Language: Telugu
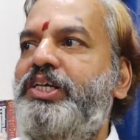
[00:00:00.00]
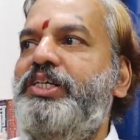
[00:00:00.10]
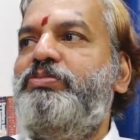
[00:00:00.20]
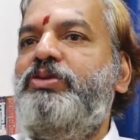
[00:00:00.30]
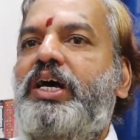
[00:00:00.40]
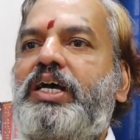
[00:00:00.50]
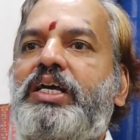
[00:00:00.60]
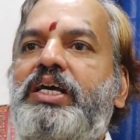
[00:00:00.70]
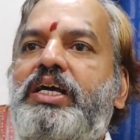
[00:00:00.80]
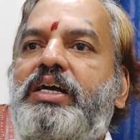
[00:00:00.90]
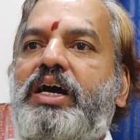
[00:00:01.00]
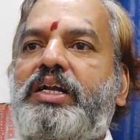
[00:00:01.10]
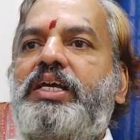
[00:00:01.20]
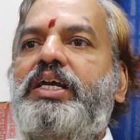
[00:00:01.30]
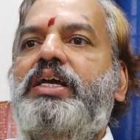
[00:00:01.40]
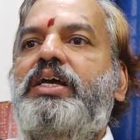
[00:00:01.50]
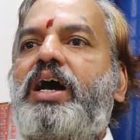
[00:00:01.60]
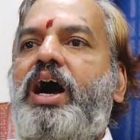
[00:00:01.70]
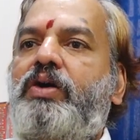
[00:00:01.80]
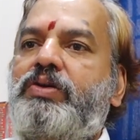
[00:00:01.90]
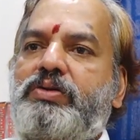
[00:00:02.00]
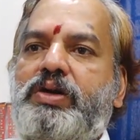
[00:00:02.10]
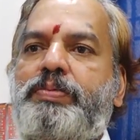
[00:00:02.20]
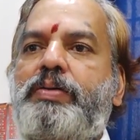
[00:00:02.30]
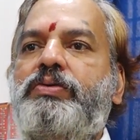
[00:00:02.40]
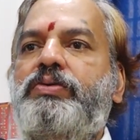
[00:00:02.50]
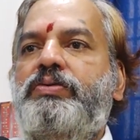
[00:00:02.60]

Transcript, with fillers: నేను చెప్తున్నా కానీ ఆవిడ కూడా పాపం